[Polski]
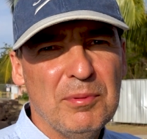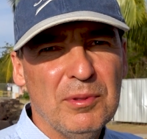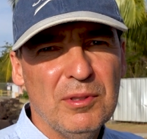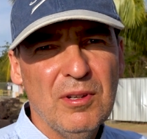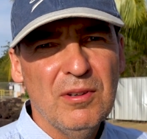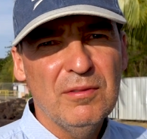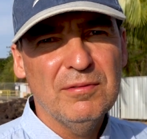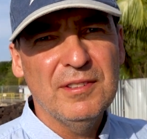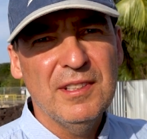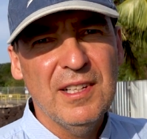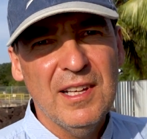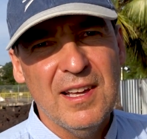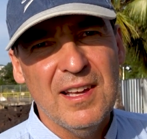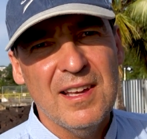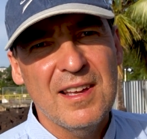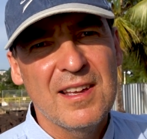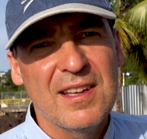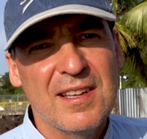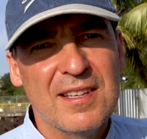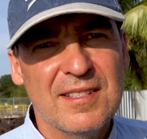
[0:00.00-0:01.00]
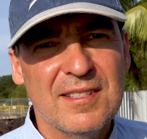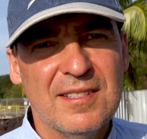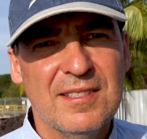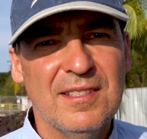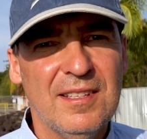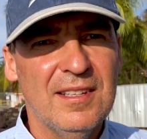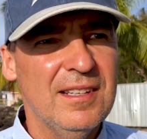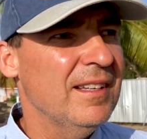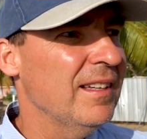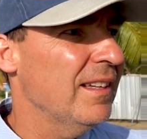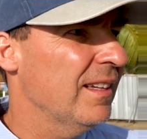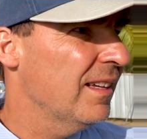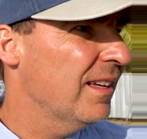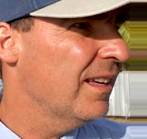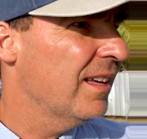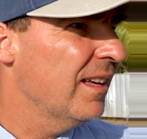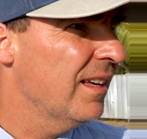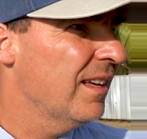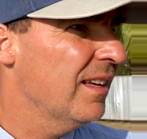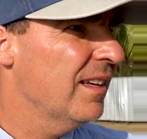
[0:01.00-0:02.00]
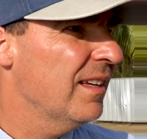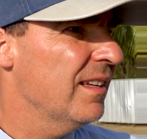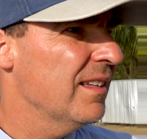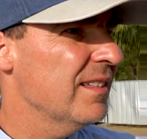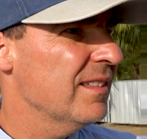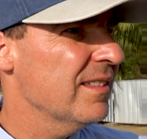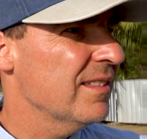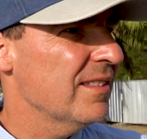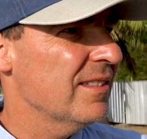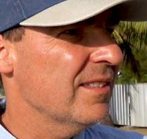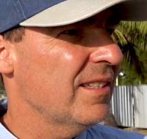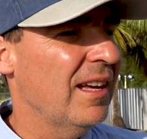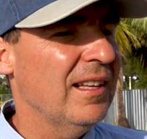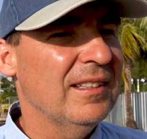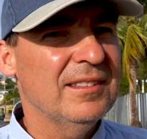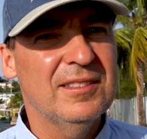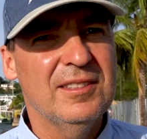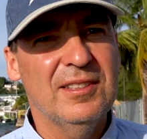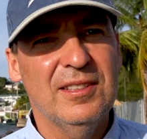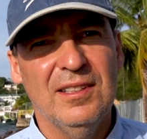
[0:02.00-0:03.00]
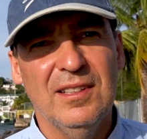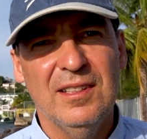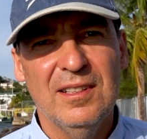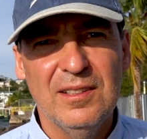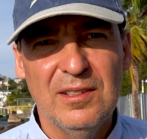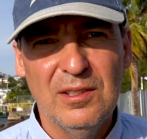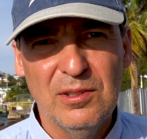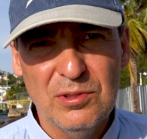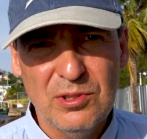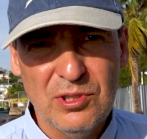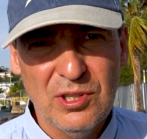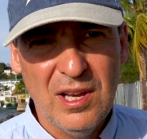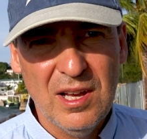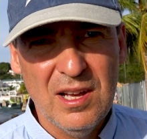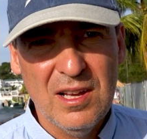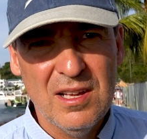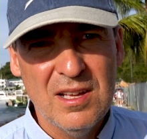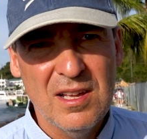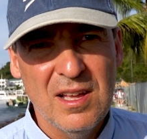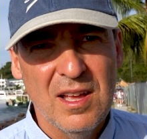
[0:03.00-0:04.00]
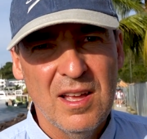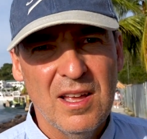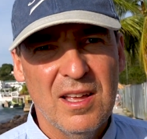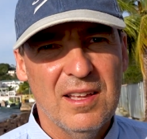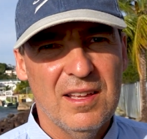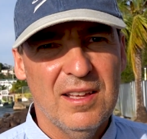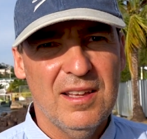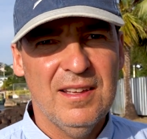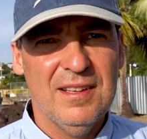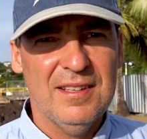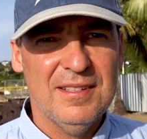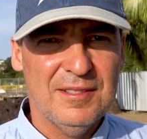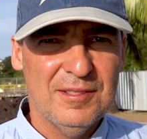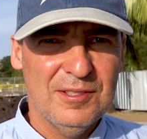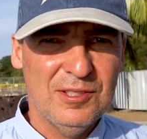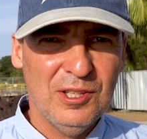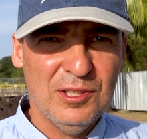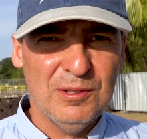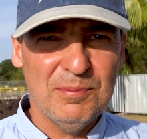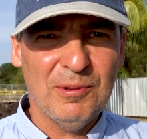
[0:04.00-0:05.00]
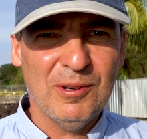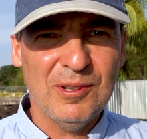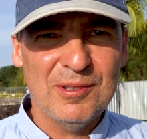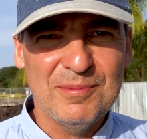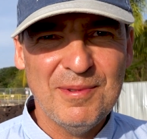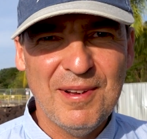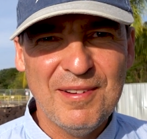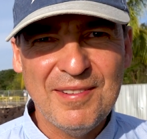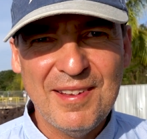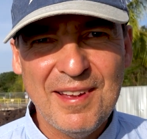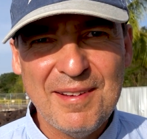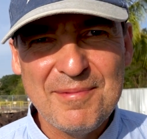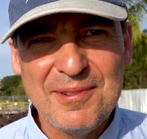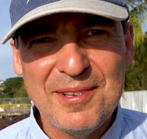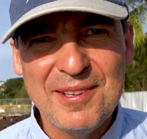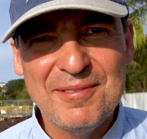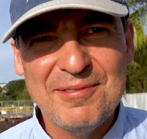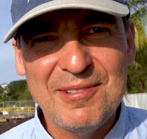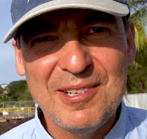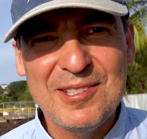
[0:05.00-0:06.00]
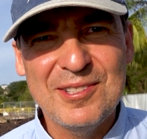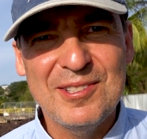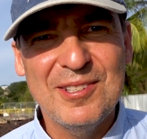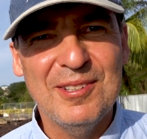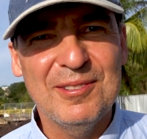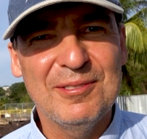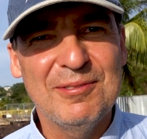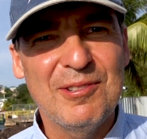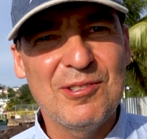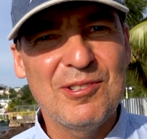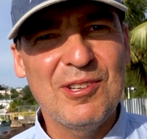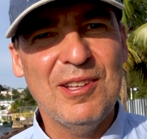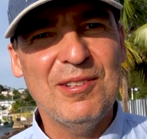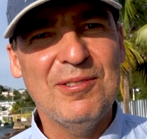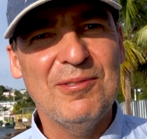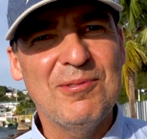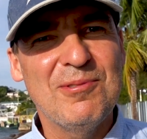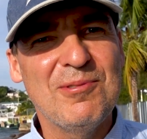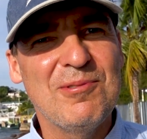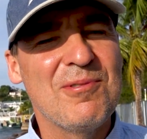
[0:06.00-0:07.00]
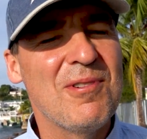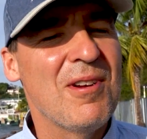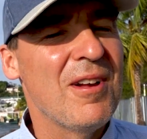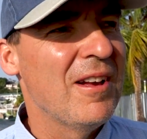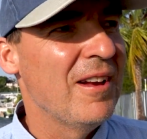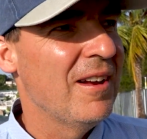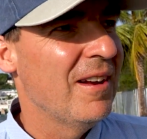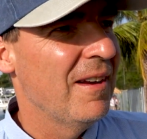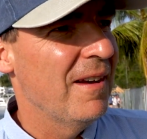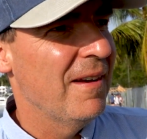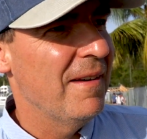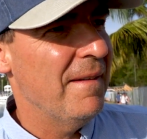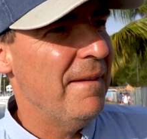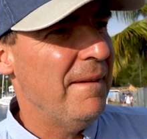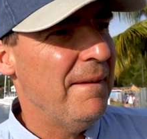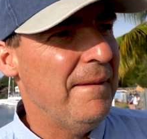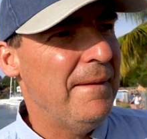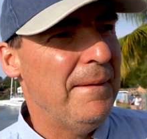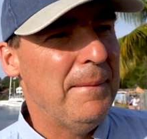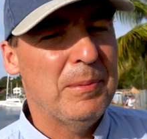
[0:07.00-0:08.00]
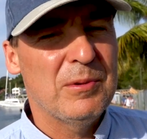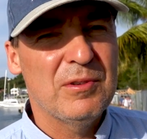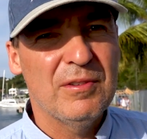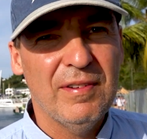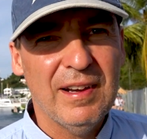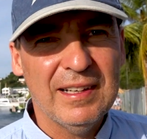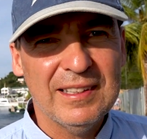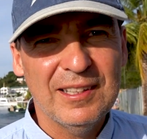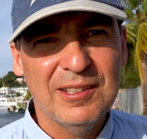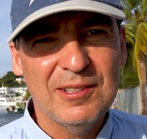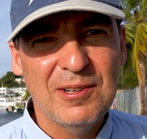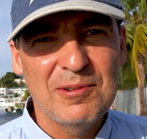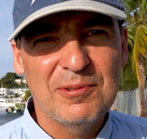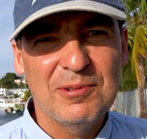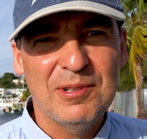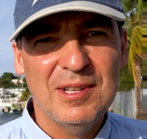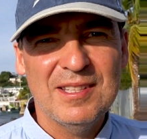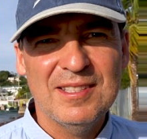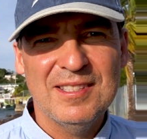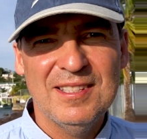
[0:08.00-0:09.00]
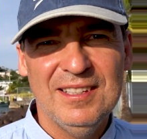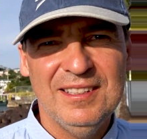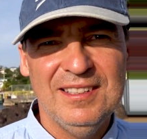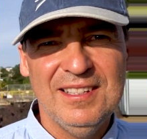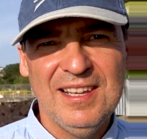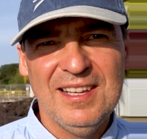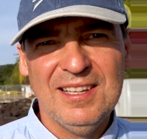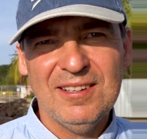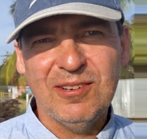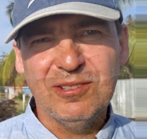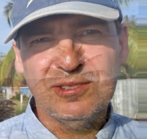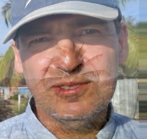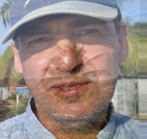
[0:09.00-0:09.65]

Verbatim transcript: ponownie z St. Lucia. E, dziś porozmawiamy właśnie o tworzeniu e, przewagi konkurencyjnej, o